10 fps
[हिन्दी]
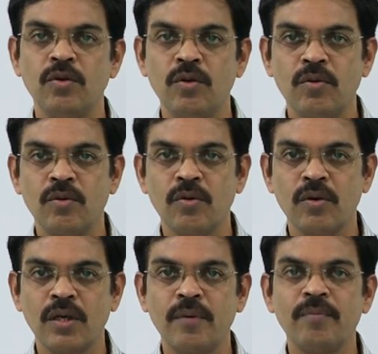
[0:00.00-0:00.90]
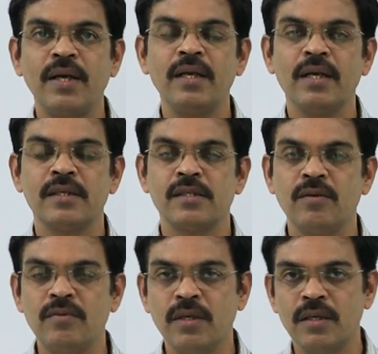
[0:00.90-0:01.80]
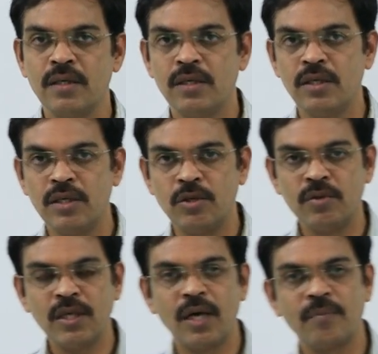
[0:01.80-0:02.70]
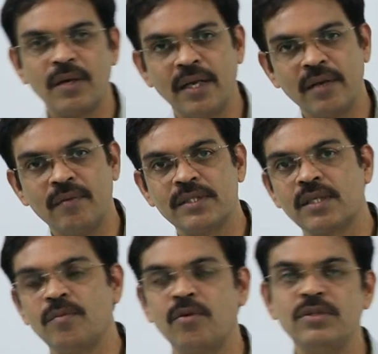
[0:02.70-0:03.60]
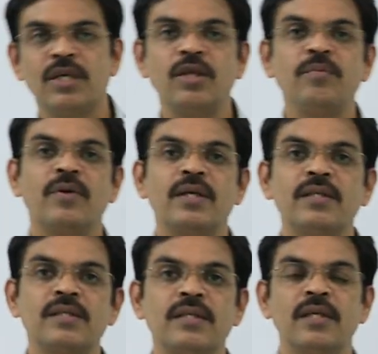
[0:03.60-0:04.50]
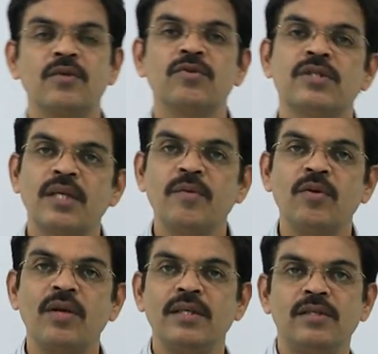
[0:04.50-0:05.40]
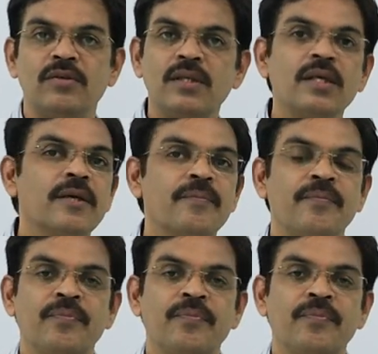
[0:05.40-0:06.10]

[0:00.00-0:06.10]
दोनों को कम्बाइंड लेके चलूँगा क्योंकि यहाँ पर लैंग्वेज का बहुत ज़्यादा इंपॉर्टेंस नहीं है कुछ टर्मिनोलॉजी होती है